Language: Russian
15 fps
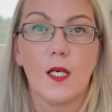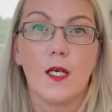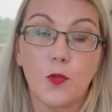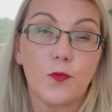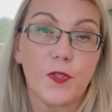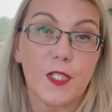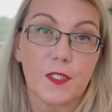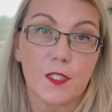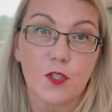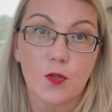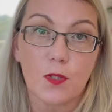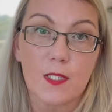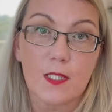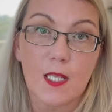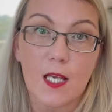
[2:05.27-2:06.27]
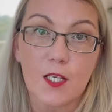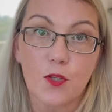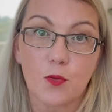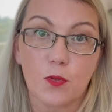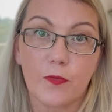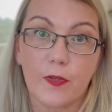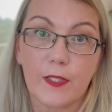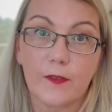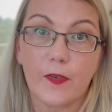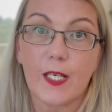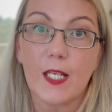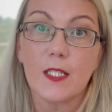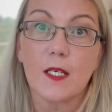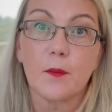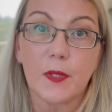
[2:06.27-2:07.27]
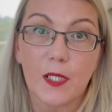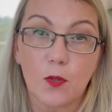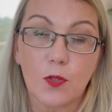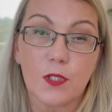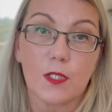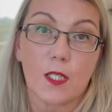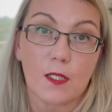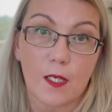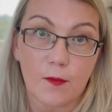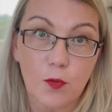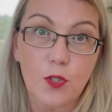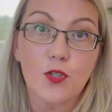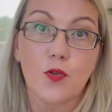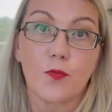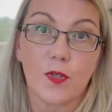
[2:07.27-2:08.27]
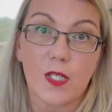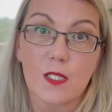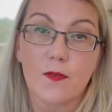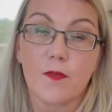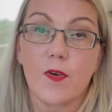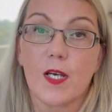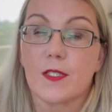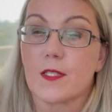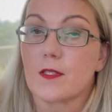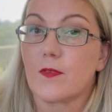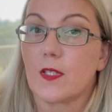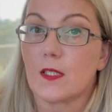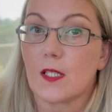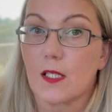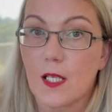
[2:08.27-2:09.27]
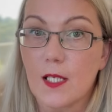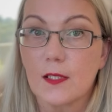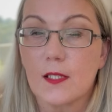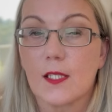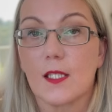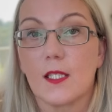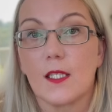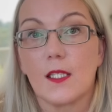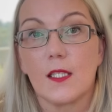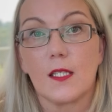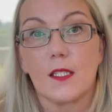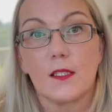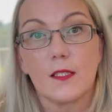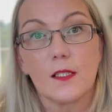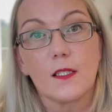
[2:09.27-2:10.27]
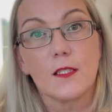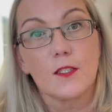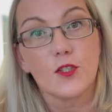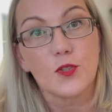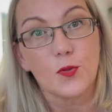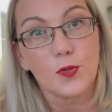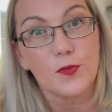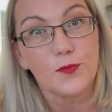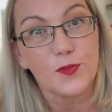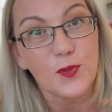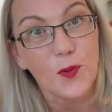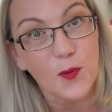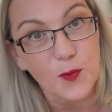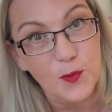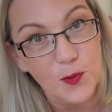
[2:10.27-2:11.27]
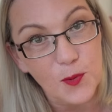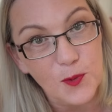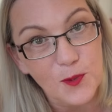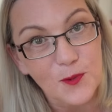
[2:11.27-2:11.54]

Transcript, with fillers: Вы увидите, что настоящее удовлетворение приходит от того, что вы развиваете свои таланты и делаете что-то в долгую.